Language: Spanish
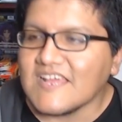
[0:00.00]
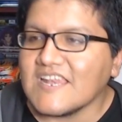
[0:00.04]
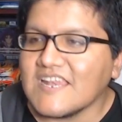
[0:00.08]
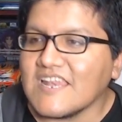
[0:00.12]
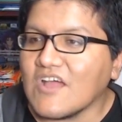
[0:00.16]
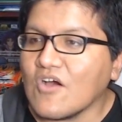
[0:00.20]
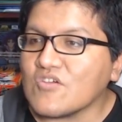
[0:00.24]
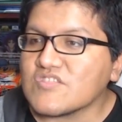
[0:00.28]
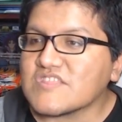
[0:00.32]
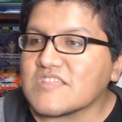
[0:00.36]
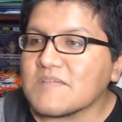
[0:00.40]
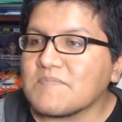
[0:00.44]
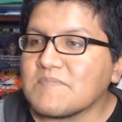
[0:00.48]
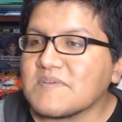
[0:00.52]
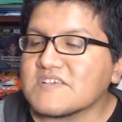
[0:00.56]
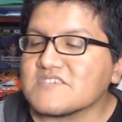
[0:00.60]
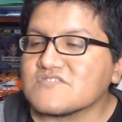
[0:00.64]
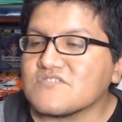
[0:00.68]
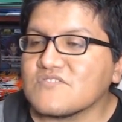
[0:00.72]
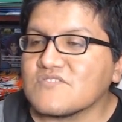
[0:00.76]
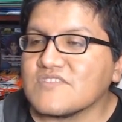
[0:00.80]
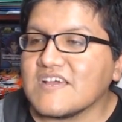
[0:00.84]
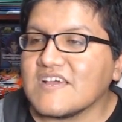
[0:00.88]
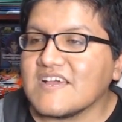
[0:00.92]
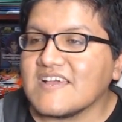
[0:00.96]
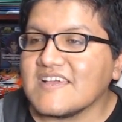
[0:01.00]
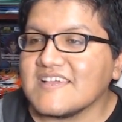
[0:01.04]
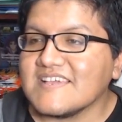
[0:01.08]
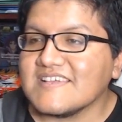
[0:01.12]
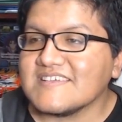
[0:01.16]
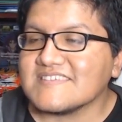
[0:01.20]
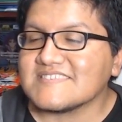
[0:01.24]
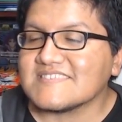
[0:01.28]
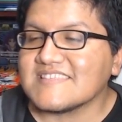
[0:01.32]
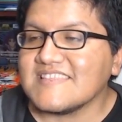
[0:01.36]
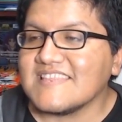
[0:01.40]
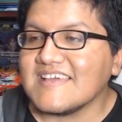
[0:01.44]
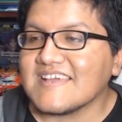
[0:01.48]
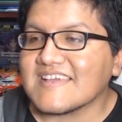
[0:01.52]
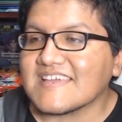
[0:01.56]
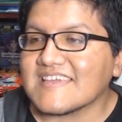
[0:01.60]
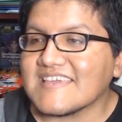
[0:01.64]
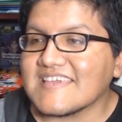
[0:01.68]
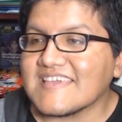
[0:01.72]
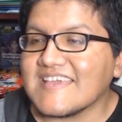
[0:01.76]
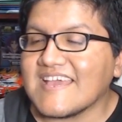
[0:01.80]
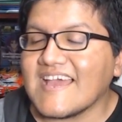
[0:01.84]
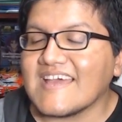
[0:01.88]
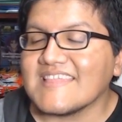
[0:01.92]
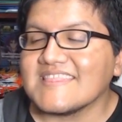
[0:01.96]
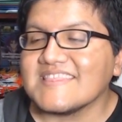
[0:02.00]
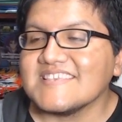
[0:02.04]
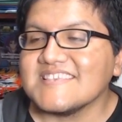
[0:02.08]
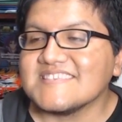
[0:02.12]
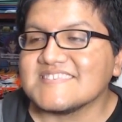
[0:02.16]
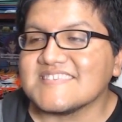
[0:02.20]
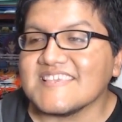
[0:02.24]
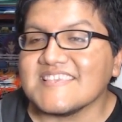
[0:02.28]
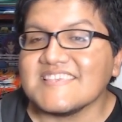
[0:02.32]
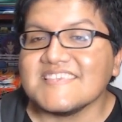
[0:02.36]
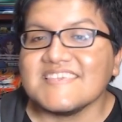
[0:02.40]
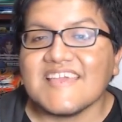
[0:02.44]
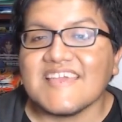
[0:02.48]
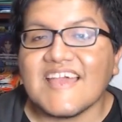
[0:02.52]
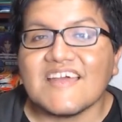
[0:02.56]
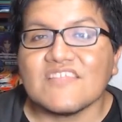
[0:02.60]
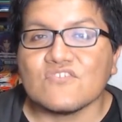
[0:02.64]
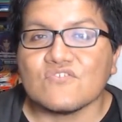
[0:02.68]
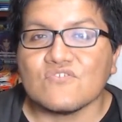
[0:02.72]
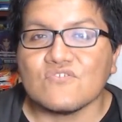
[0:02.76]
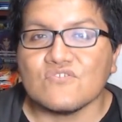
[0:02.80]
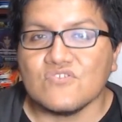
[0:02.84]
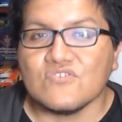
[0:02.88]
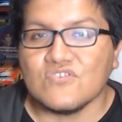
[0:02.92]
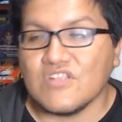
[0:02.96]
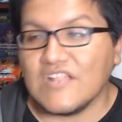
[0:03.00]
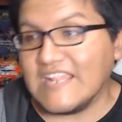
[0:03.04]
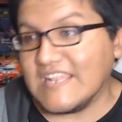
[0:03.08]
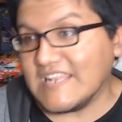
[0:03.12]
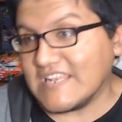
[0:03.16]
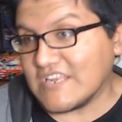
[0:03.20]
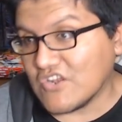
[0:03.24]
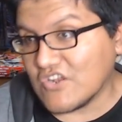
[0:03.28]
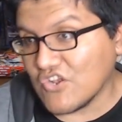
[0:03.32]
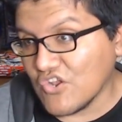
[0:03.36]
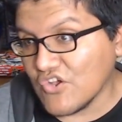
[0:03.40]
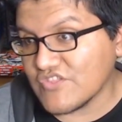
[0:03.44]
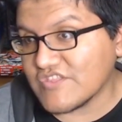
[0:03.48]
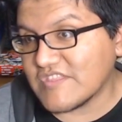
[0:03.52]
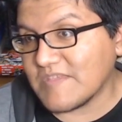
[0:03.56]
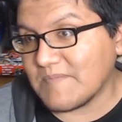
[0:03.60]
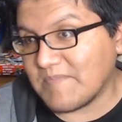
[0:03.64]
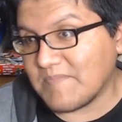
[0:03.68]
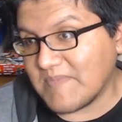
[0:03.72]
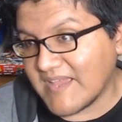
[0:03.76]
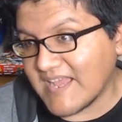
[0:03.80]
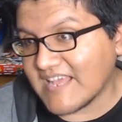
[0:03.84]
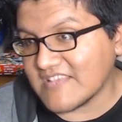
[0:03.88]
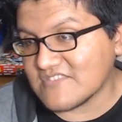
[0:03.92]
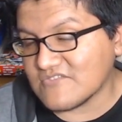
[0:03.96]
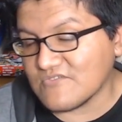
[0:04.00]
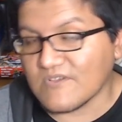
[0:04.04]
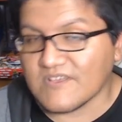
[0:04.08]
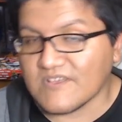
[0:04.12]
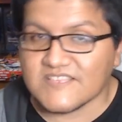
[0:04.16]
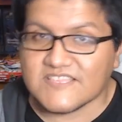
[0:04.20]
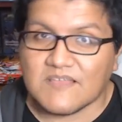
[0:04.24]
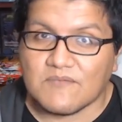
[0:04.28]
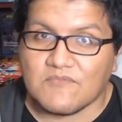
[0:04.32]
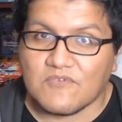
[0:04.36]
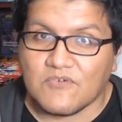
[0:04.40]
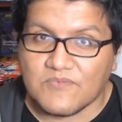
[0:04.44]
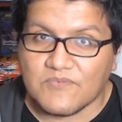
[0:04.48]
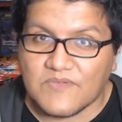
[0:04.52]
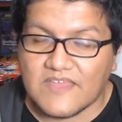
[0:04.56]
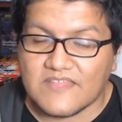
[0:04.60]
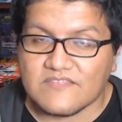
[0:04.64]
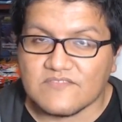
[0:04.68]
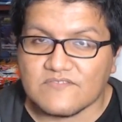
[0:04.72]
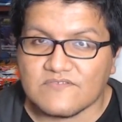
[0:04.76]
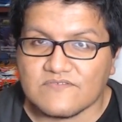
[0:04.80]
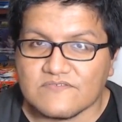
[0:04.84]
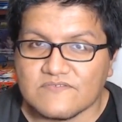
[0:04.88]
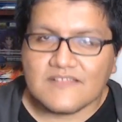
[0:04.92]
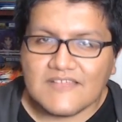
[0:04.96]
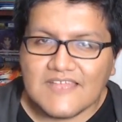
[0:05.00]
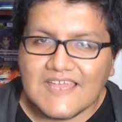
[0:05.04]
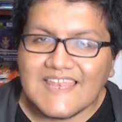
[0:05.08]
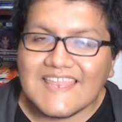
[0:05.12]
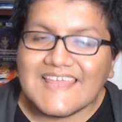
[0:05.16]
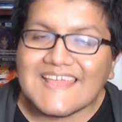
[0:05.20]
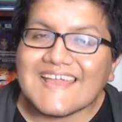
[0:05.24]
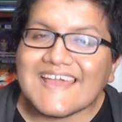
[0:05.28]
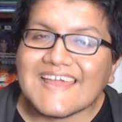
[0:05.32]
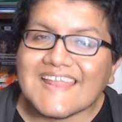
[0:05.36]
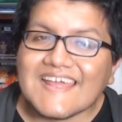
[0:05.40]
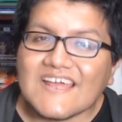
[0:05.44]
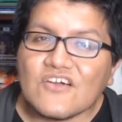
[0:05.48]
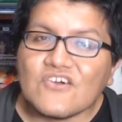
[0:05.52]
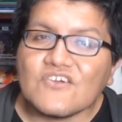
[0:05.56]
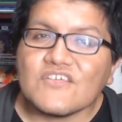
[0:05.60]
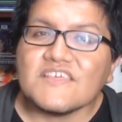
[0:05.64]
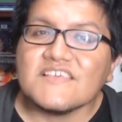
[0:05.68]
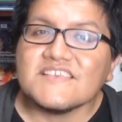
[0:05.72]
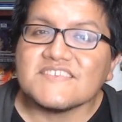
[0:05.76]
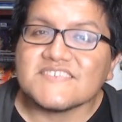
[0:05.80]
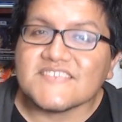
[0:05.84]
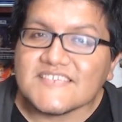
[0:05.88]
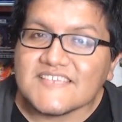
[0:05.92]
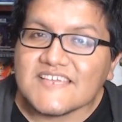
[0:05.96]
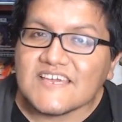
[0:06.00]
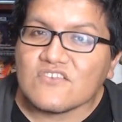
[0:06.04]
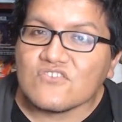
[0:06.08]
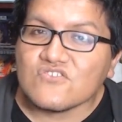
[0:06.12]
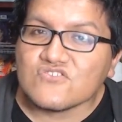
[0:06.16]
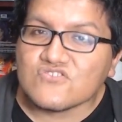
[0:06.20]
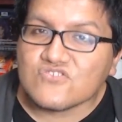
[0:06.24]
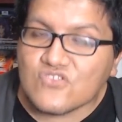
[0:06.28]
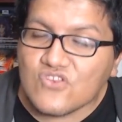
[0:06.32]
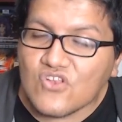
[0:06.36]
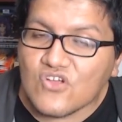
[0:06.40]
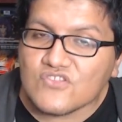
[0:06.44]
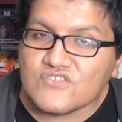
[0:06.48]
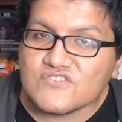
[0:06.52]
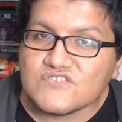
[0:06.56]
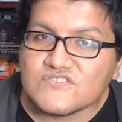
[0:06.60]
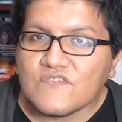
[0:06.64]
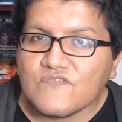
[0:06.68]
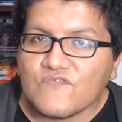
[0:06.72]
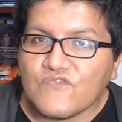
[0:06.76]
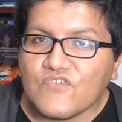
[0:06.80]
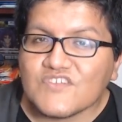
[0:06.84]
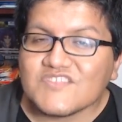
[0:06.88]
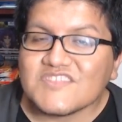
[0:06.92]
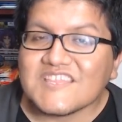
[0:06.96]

La otra persona es la que ha diseñado el clot de Pegaso que estamos viendo. El encargado de diseñar los clots fue